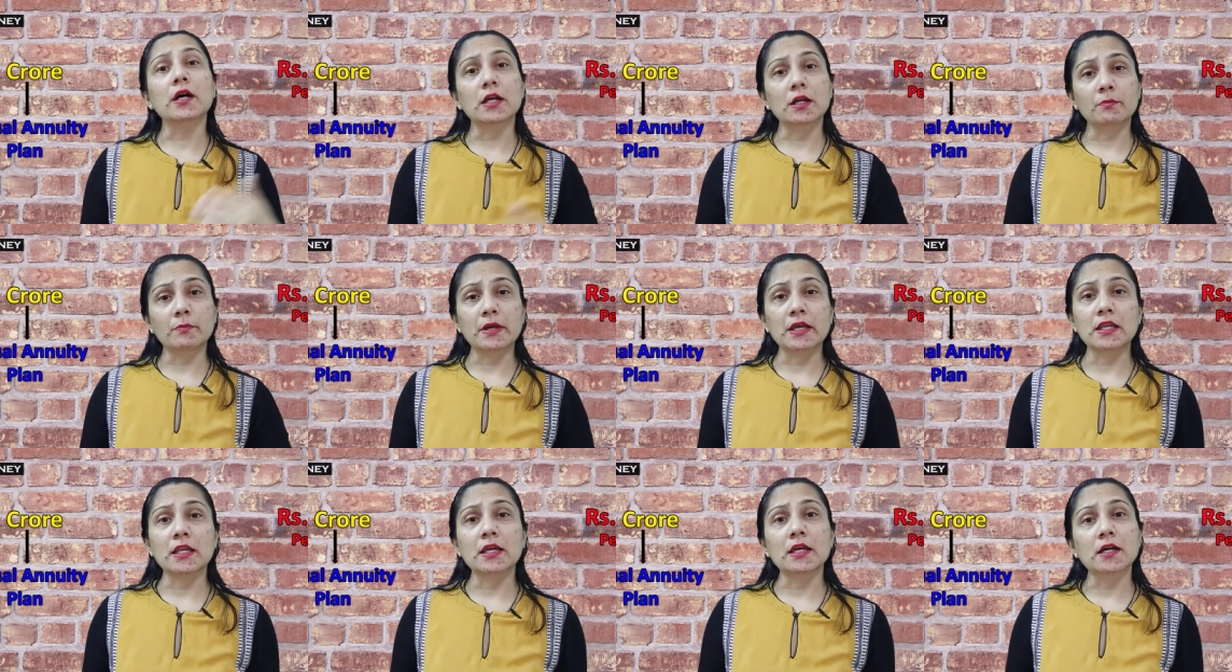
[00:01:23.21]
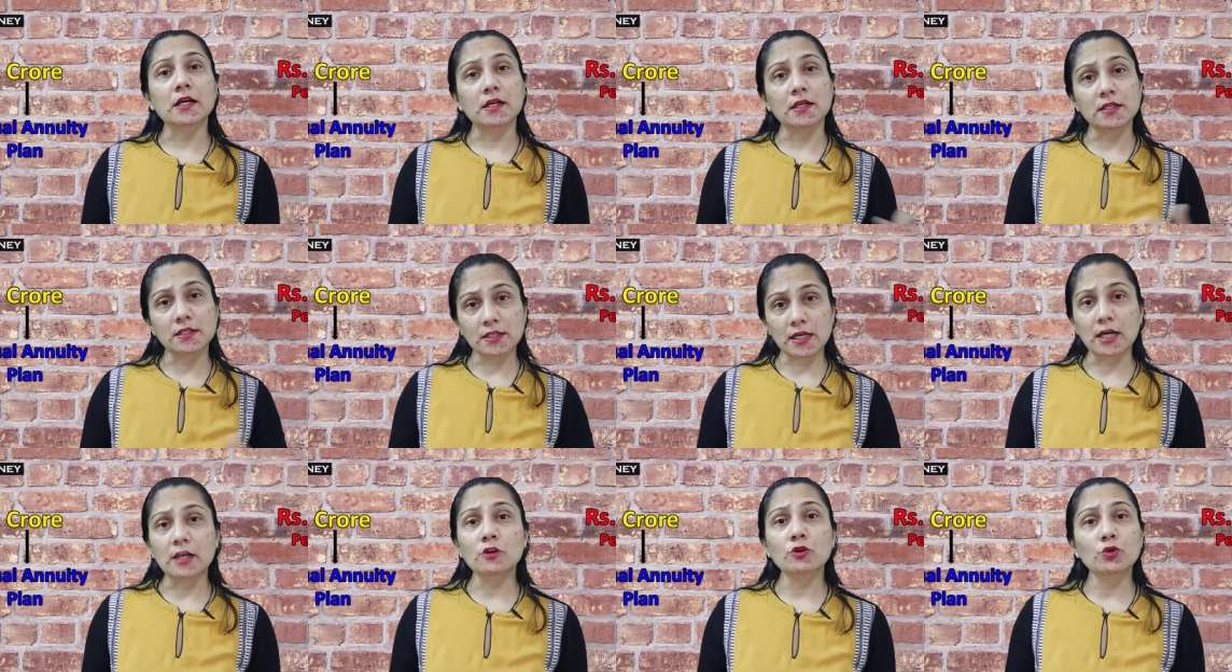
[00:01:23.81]
हर महीने हर
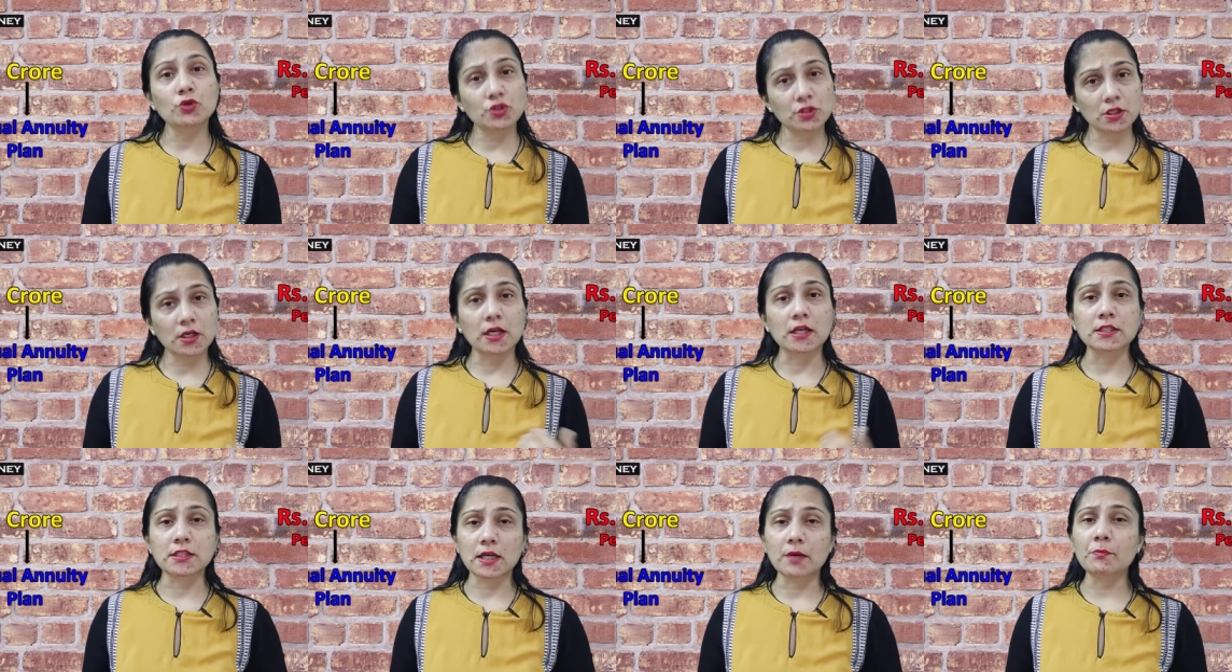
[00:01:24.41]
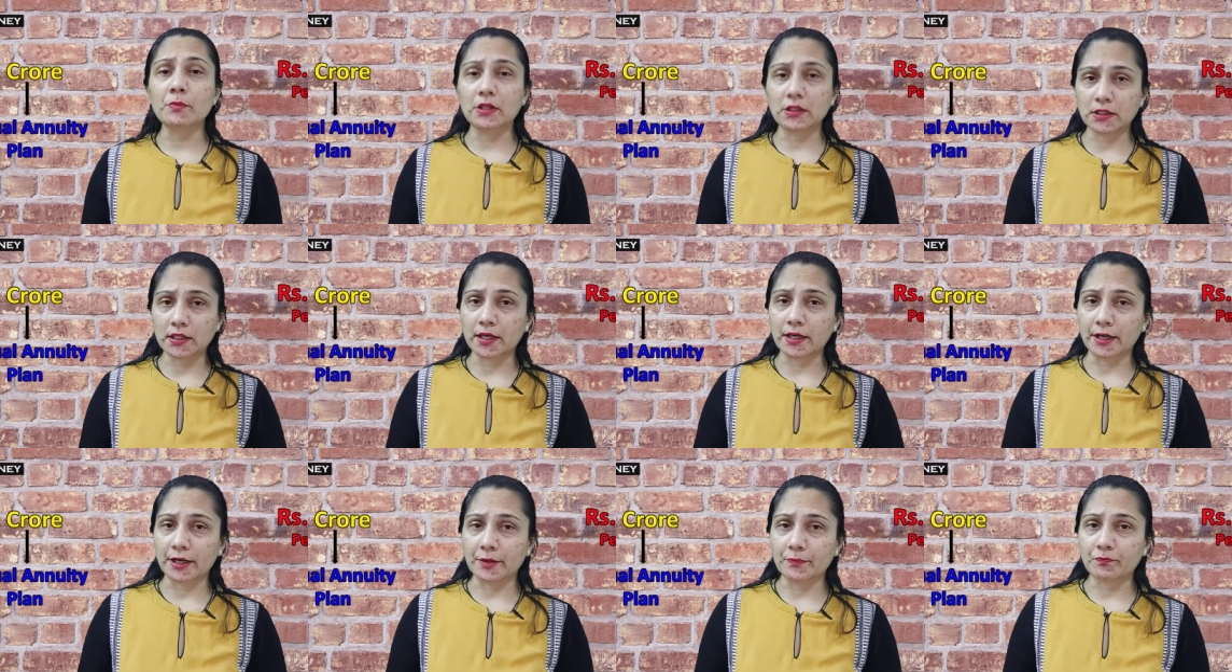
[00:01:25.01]
साल कुछ खर्चा
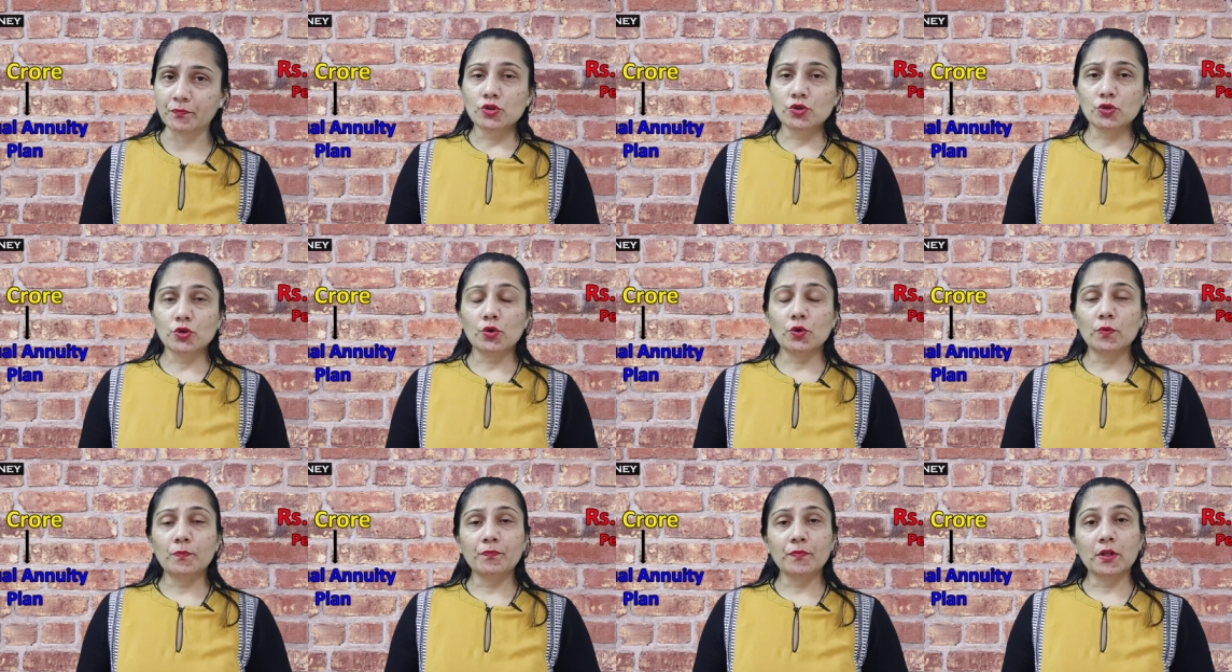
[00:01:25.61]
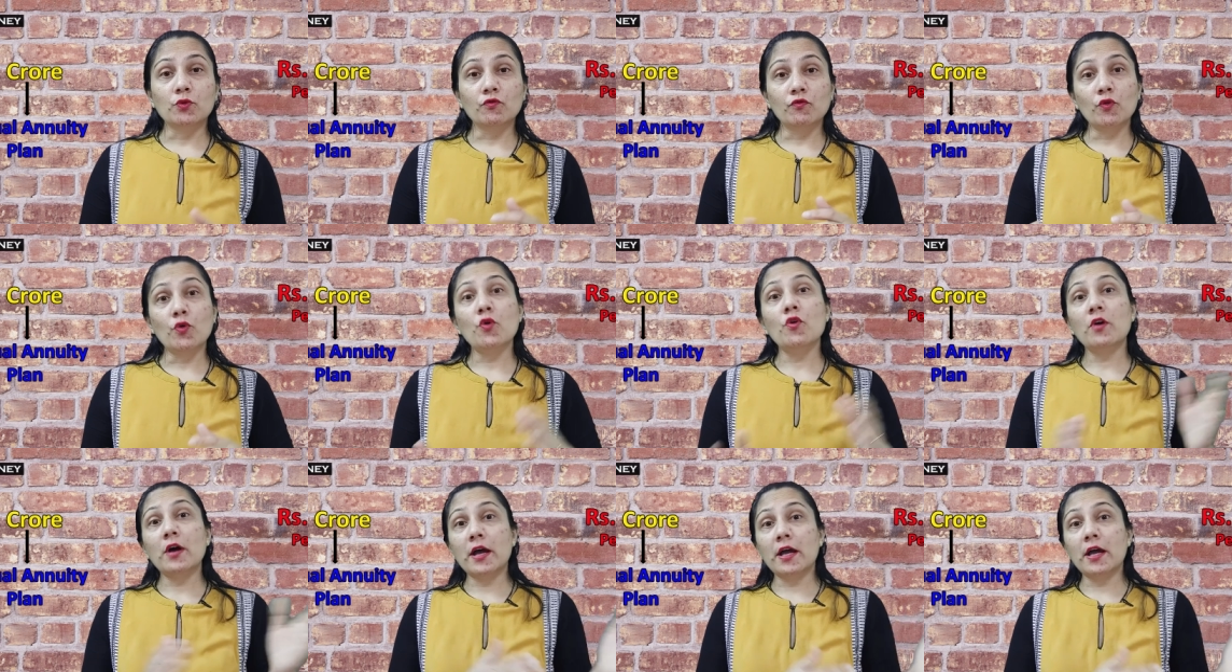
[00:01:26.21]
मिलता रहे सो वो